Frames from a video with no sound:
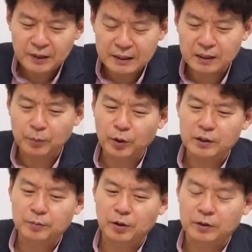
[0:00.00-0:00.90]
제가
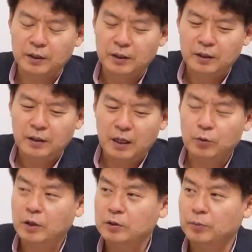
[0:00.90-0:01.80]
보기에는 뭐 한국
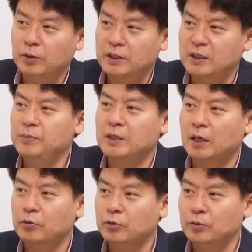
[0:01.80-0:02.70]
가서 뭐 김
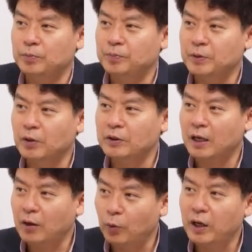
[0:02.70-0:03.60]
사고 이런 거
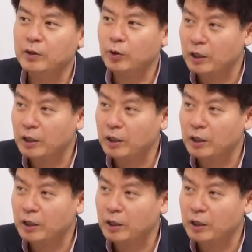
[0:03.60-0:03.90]
다 온라인으로 할